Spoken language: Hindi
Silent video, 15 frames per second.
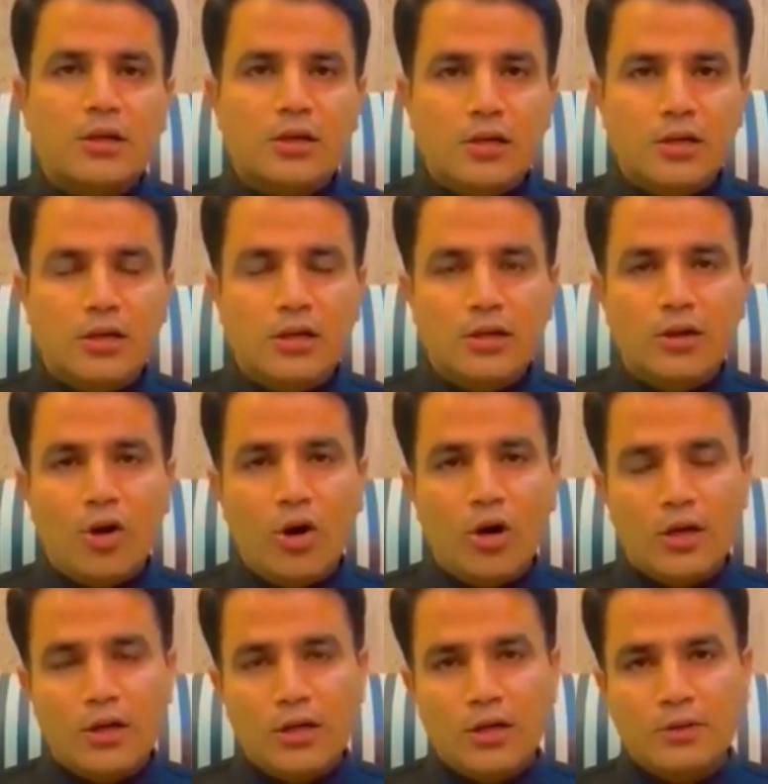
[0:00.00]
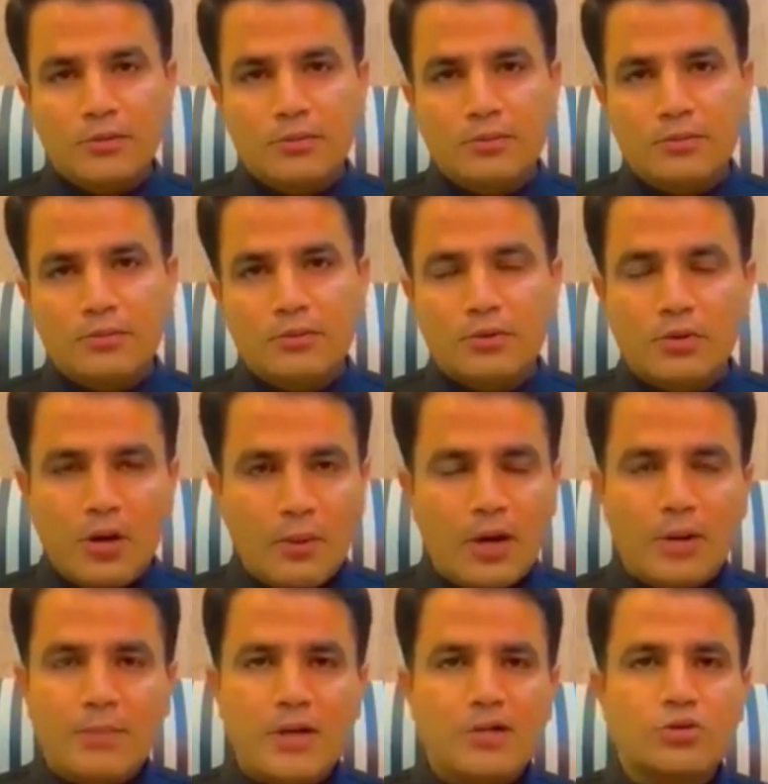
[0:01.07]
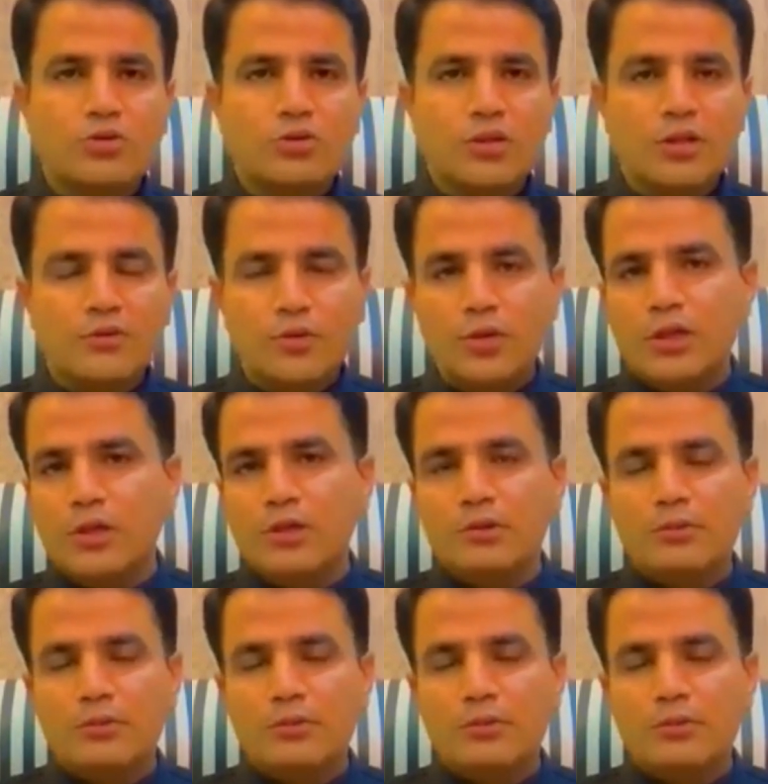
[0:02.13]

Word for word: और हमारे पास तो सिर्फ वही